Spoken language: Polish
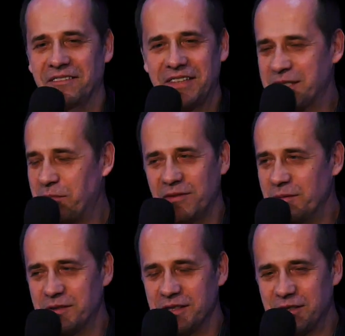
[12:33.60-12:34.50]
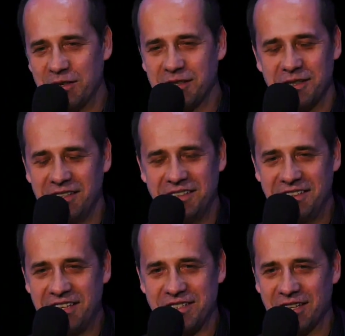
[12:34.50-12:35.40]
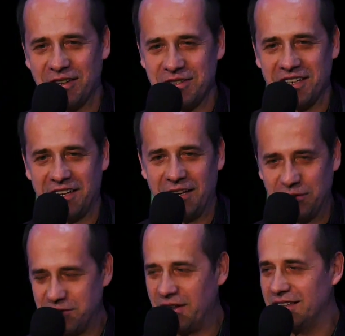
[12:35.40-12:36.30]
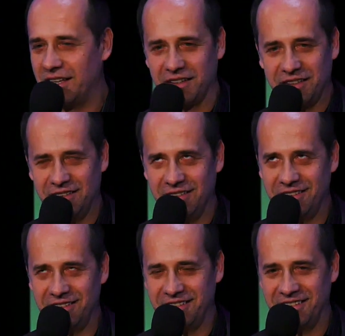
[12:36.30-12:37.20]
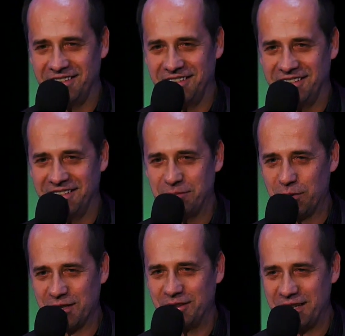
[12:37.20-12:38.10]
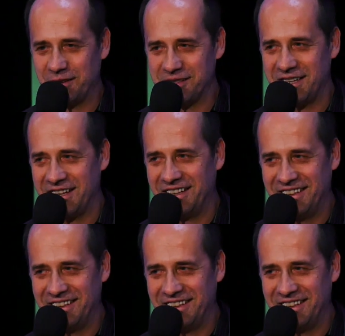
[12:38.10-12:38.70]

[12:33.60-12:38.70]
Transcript: Teraz powiem coś y, jeszcze gorzej, ale o świętach y, Bożego Narodzenia.